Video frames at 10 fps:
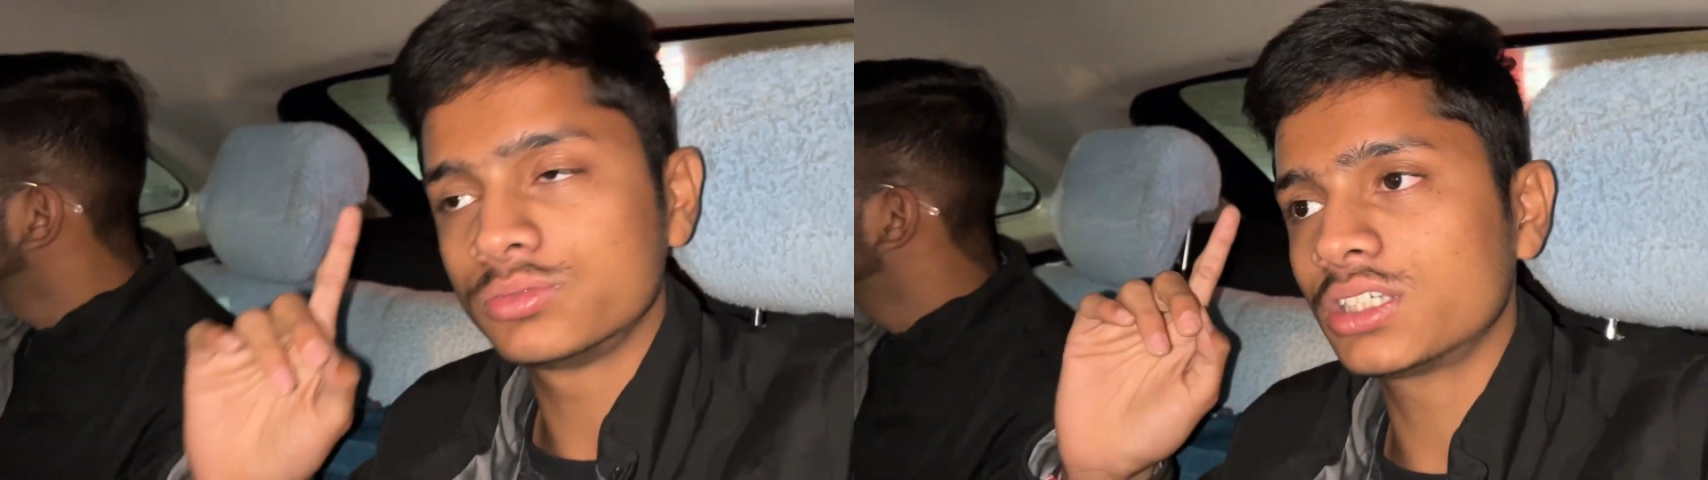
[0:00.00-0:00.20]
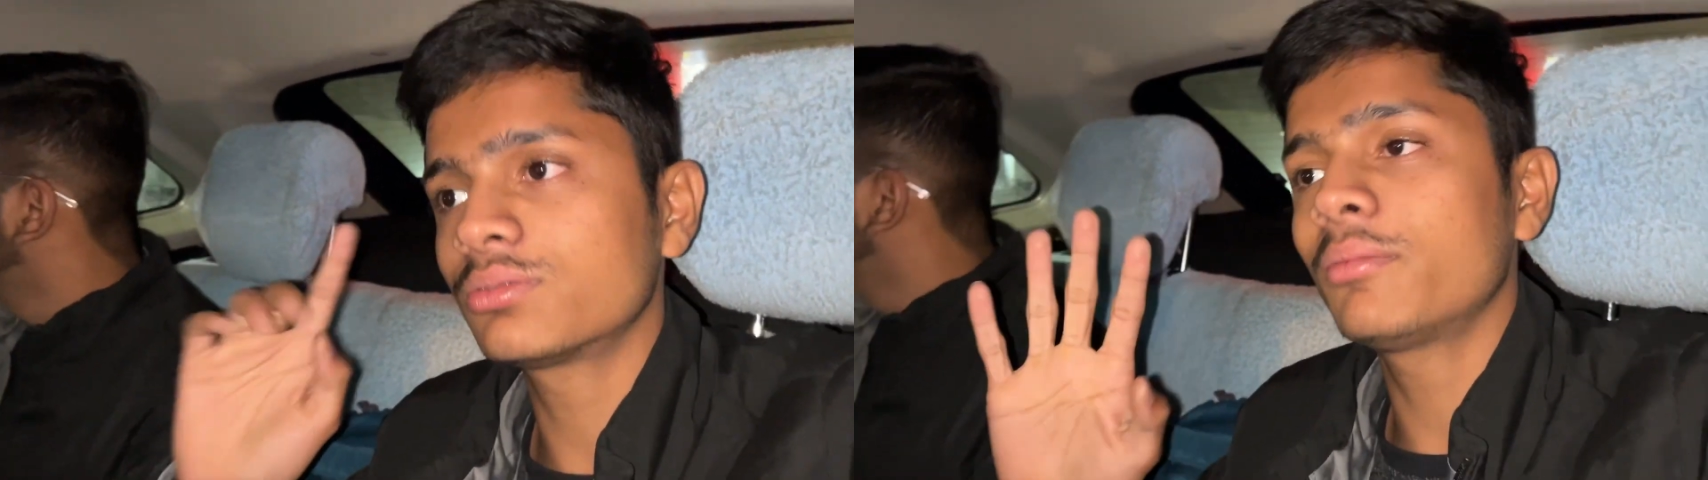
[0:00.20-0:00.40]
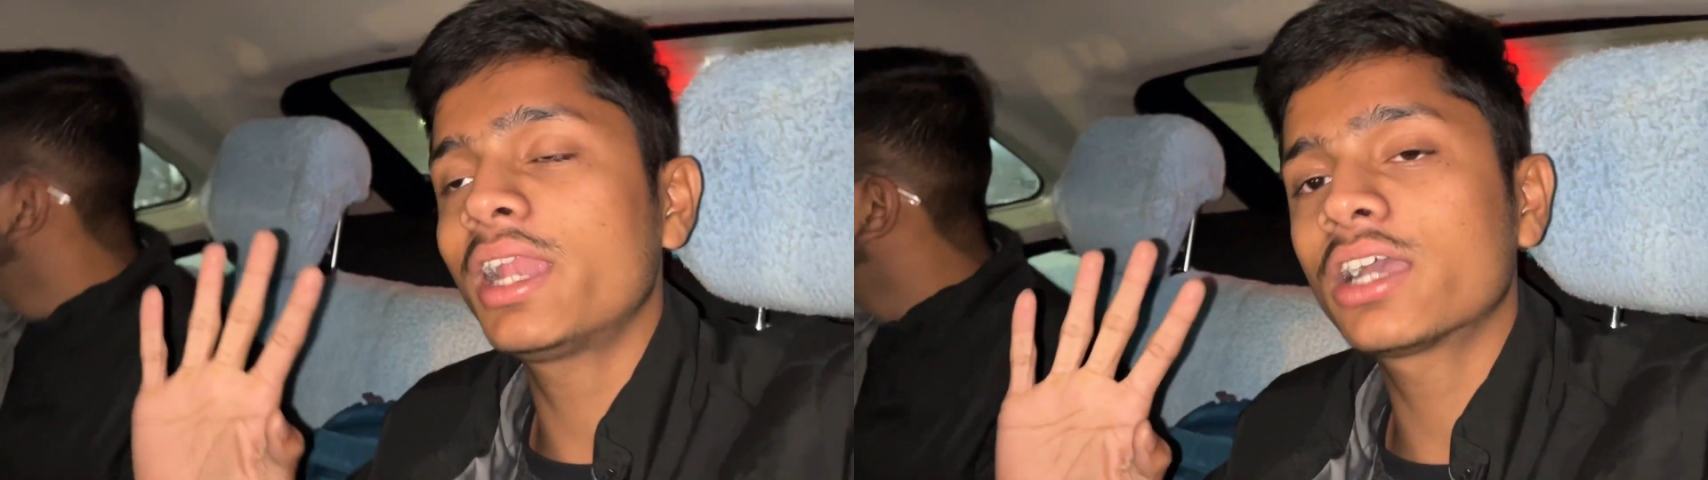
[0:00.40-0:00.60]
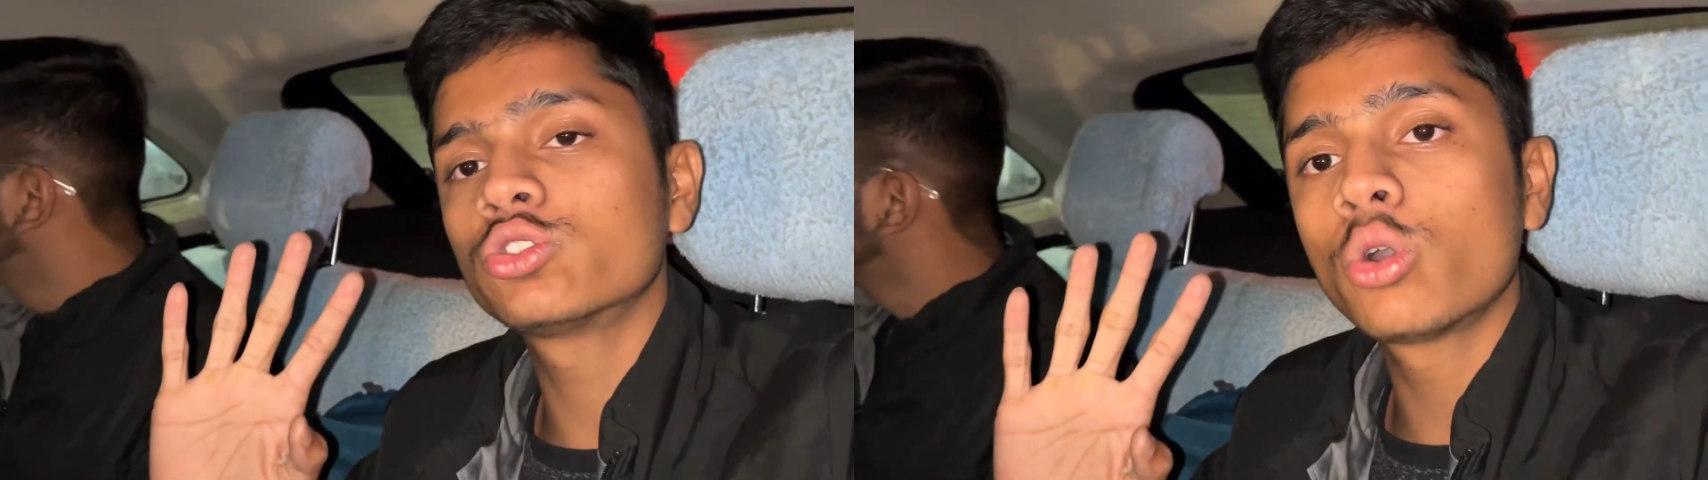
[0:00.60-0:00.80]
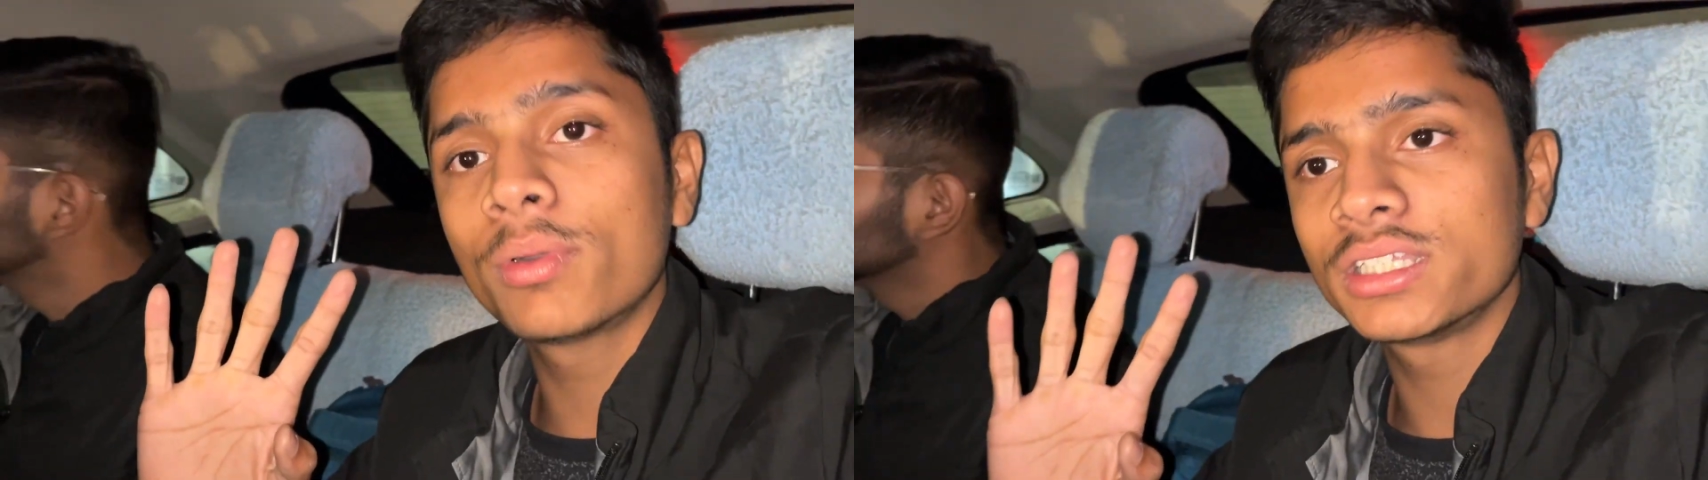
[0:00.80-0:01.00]
चश्मा मिलेगा
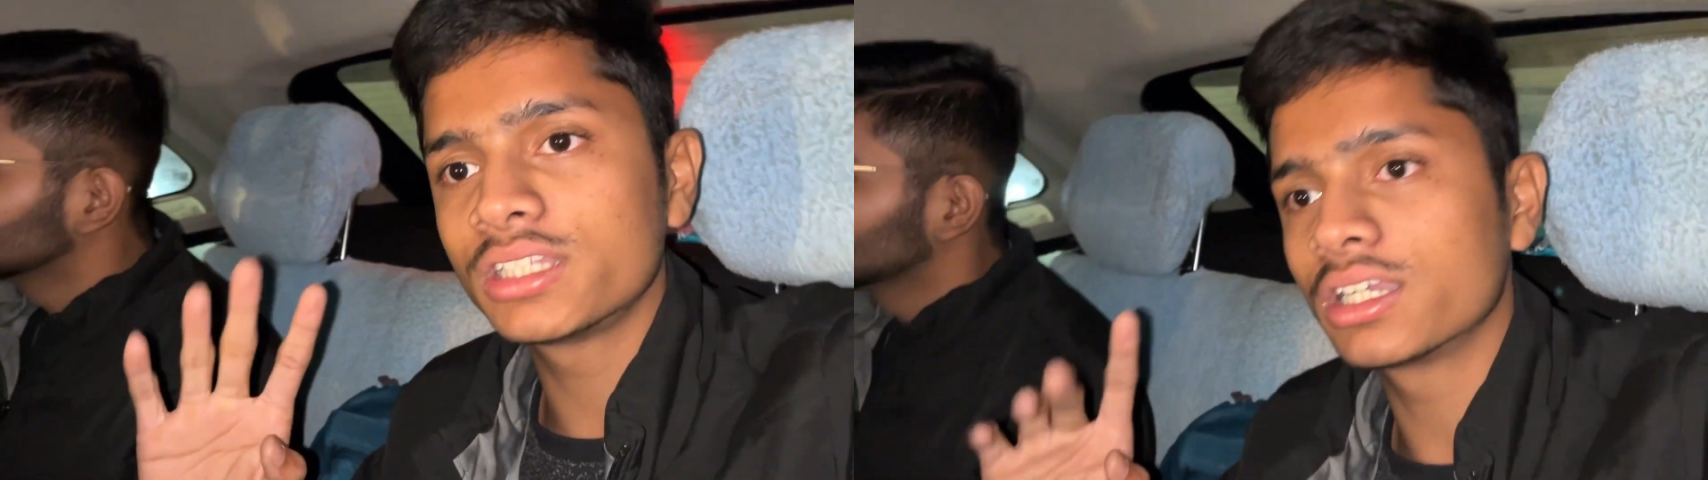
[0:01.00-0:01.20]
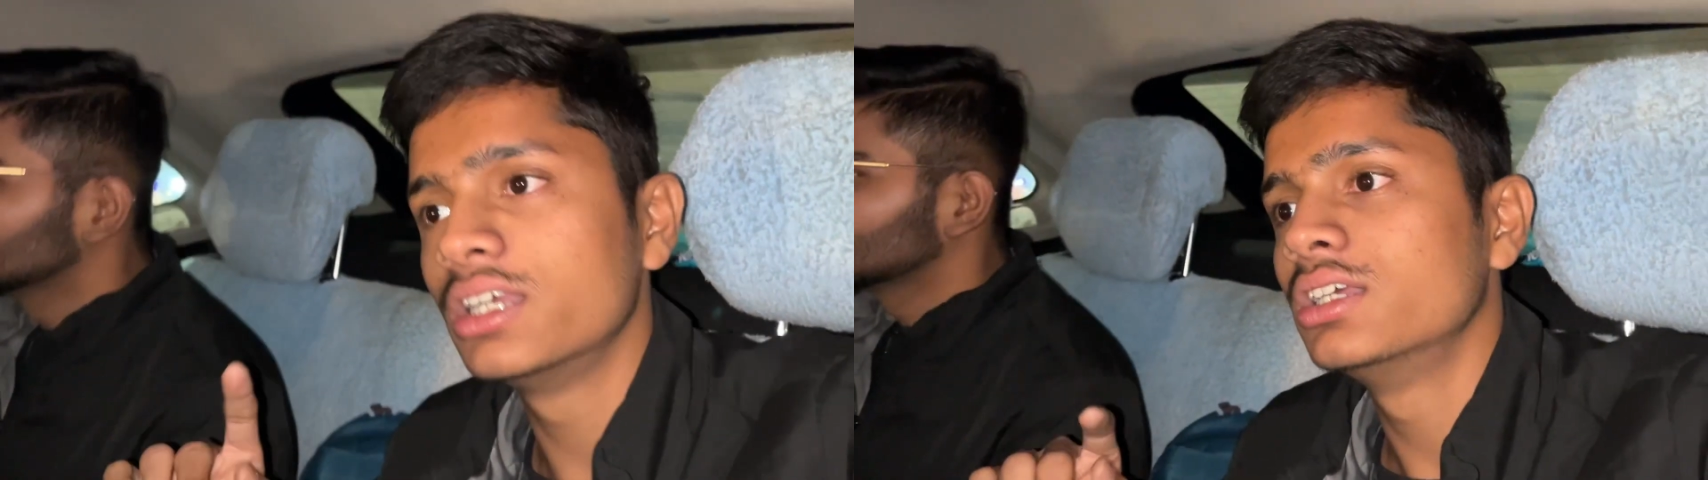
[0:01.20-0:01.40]
दो बजे तक